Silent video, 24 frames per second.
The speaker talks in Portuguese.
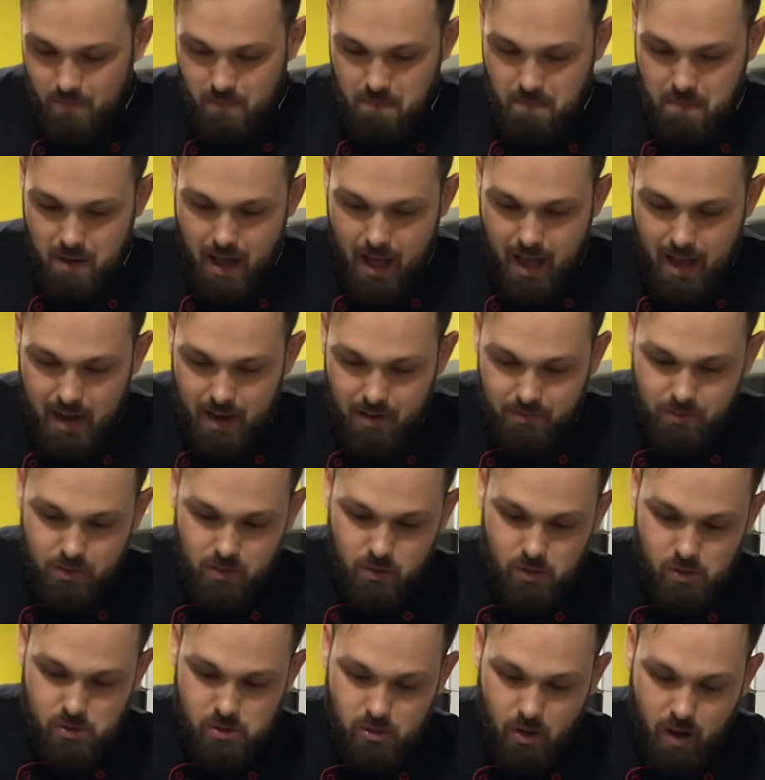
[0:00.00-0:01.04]

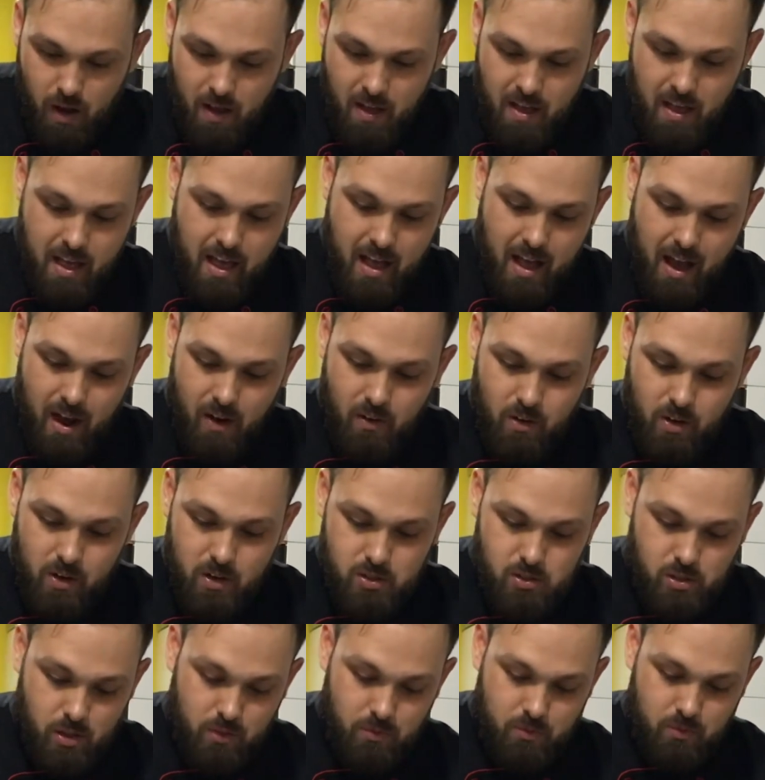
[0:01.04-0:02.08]
Maravilhoso, ó. Agora eu
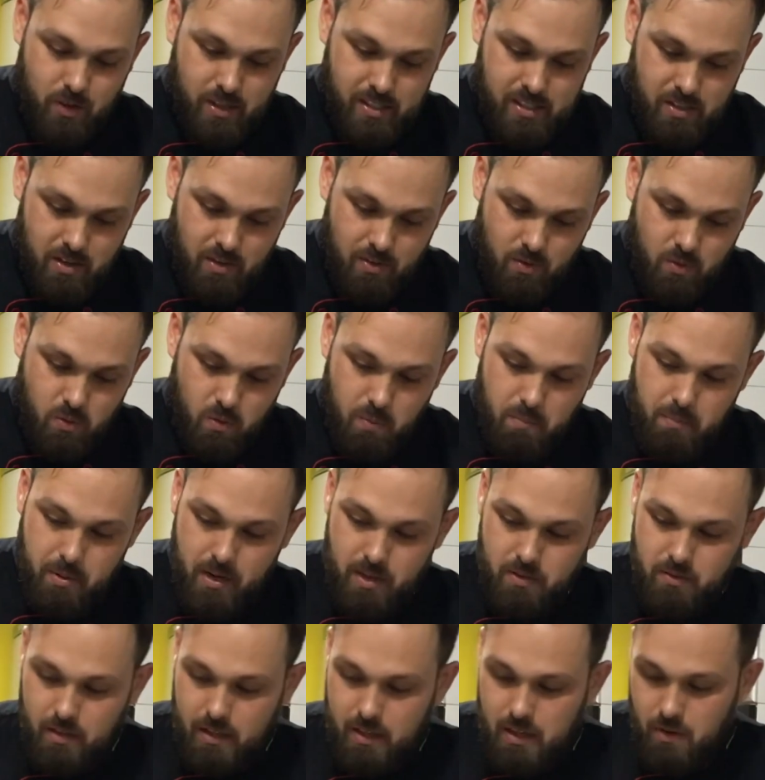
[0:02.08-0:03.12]
só vou
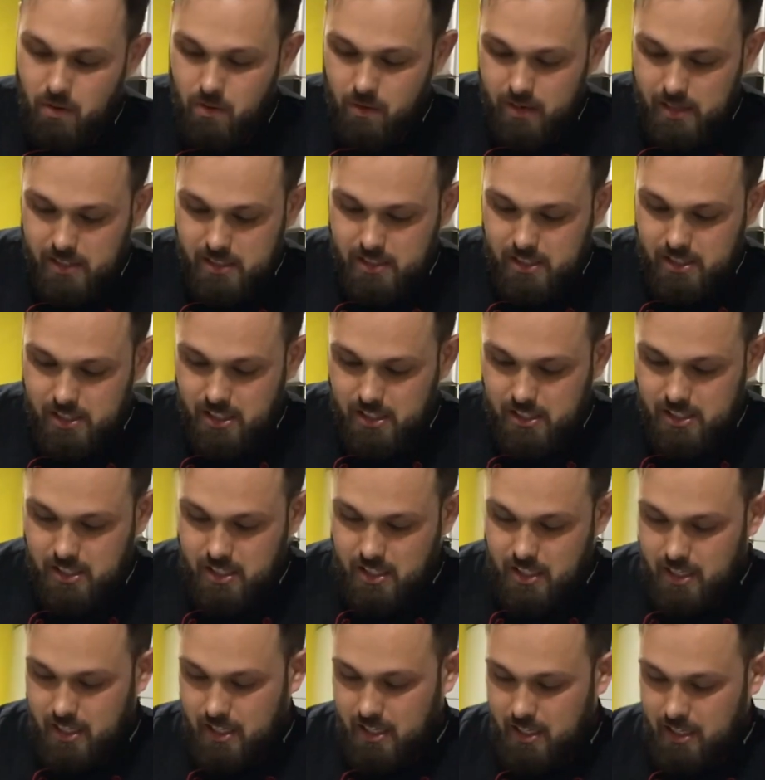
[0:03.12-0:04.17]
cobrindo aqui com esse
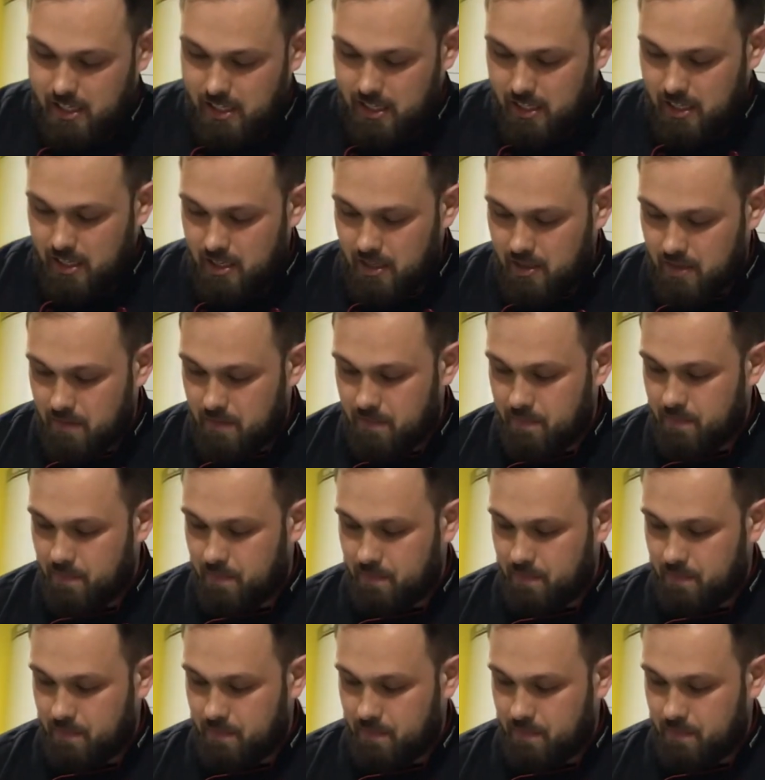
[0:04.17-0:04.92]
chantilly,